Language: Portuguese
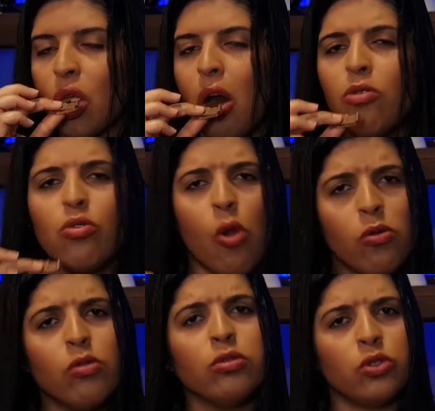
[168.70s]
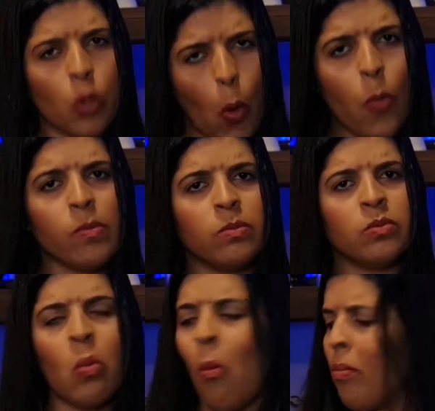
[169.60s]
Meu Deus do céu!
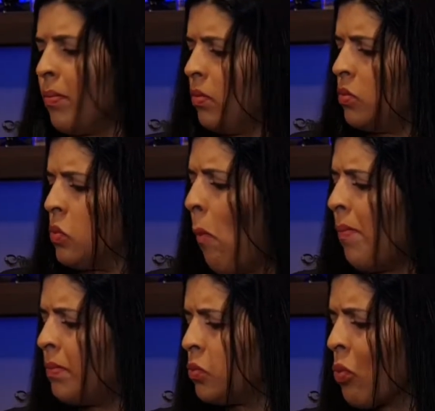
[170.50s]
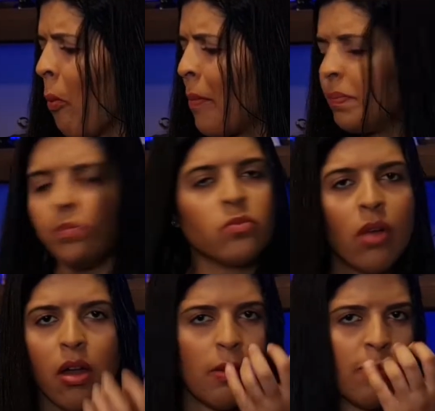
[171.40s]
Hum, hum.
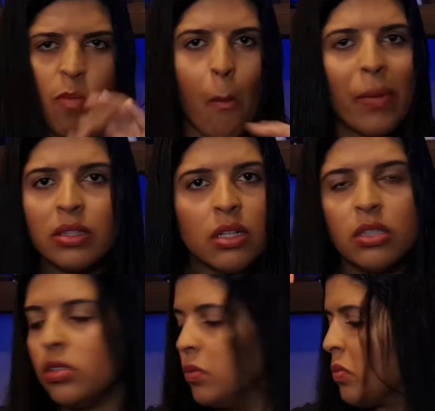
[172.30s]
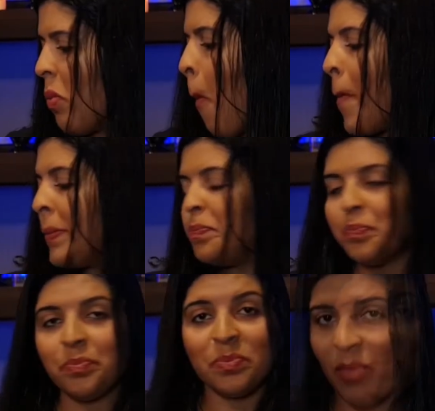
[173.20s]
Cara, uma delícia.
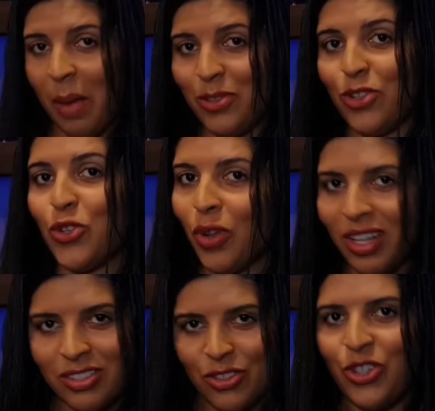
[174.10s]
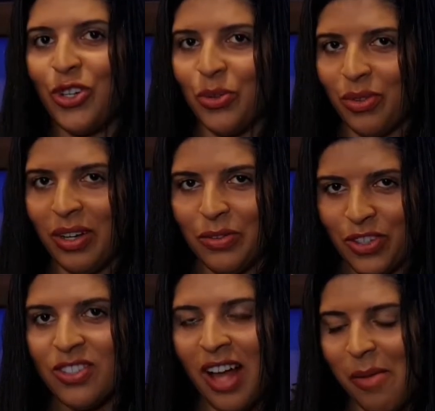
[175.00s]
Pra mim, isso é chocolate de rico, né?
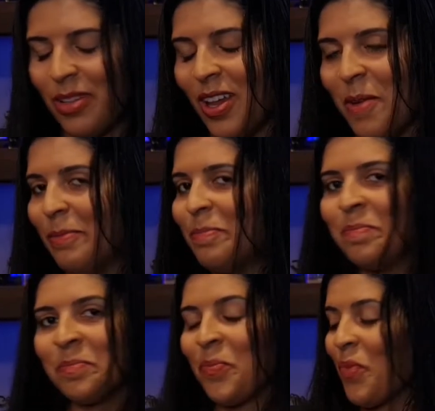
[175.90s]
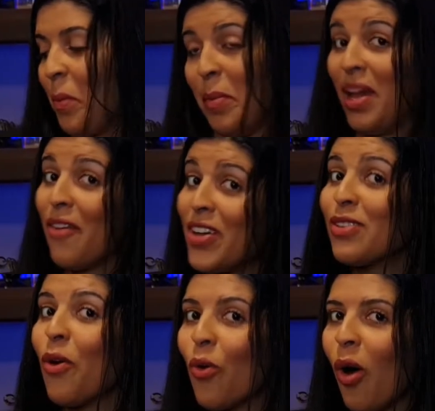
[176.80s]
Vocês sabem, né? Primeira vez
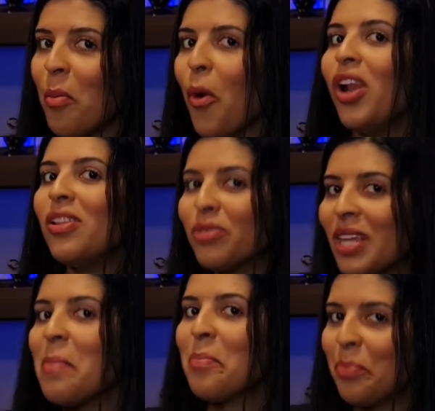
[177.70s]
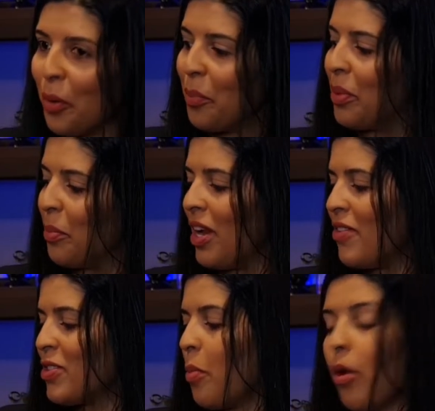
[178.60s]
que eu como, olha o tempão, primeira
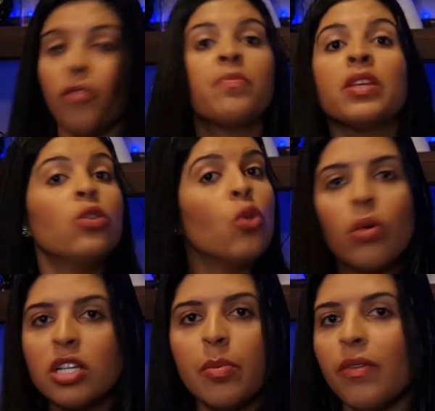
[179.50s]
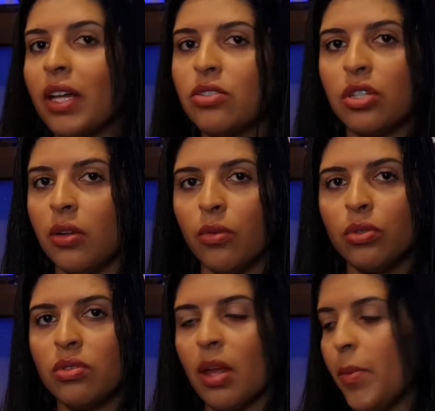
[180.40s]
vez que eu provo. Nunca tinha provado de nenhum
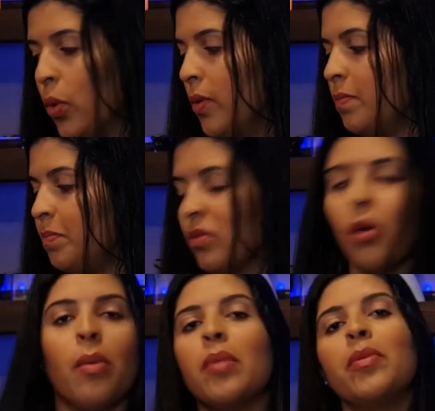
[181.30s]
outro sabor. Então a minha